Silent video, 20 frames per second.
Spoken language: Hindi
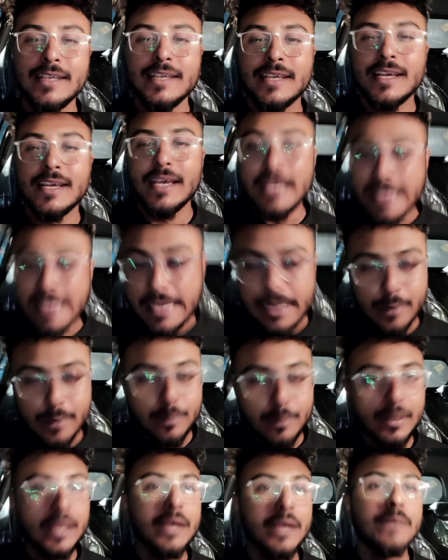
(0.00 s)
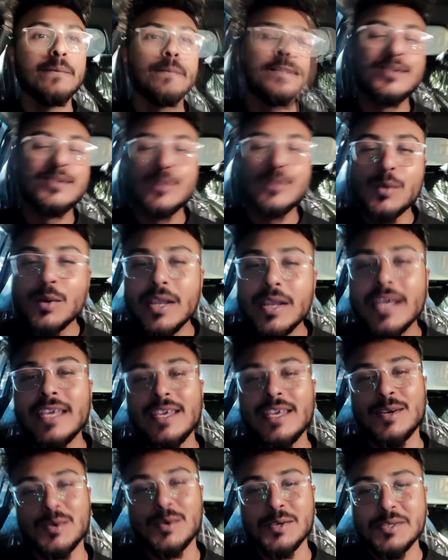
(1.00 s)
कहीं हमने सोने
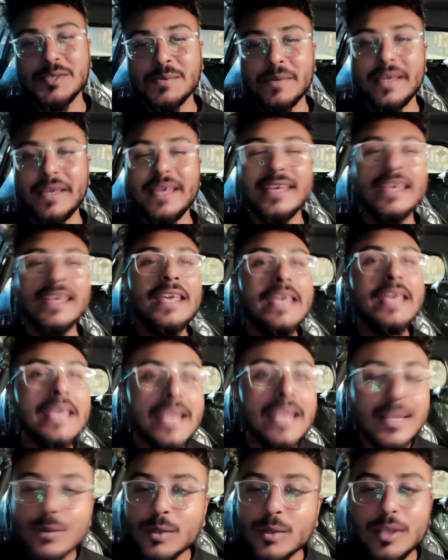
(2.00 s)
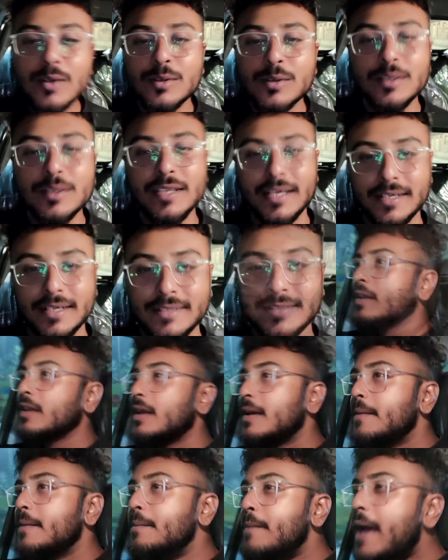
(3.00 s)
की खोज में एक हीरा तो नहीं खो दिया
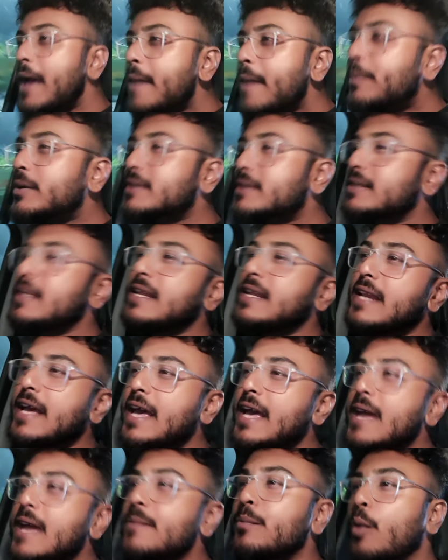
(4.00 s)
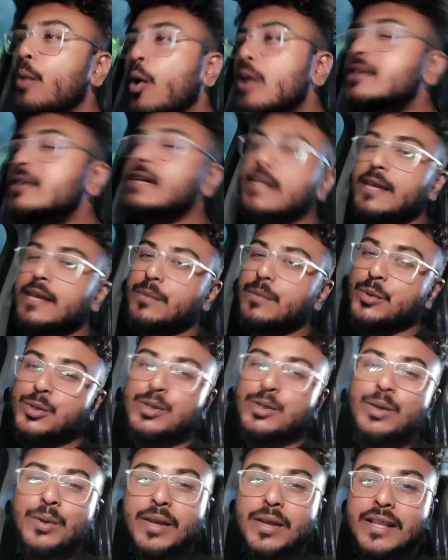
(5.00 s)
मैं पर्सनली ना यार बहुत ज़्यादा
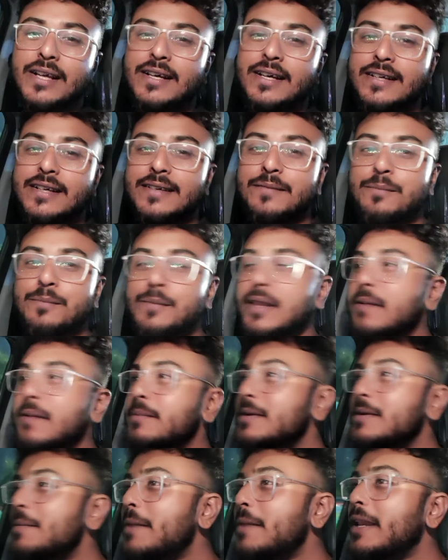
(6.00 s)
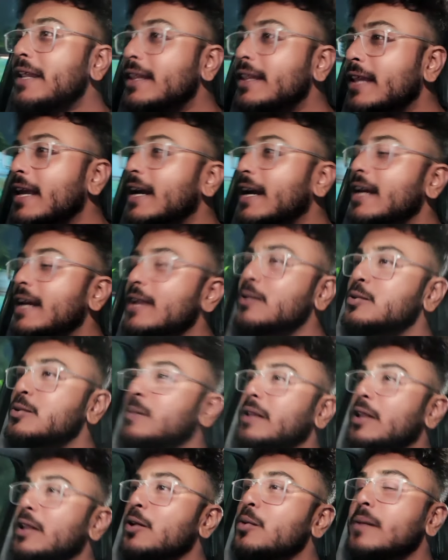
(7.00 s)
इमोशनल हो गया था मतलब जब मैंने देखा ना उस
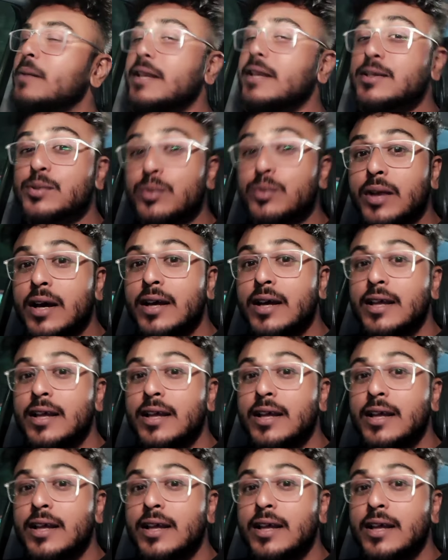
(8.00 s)
बंदे को मैंने सुना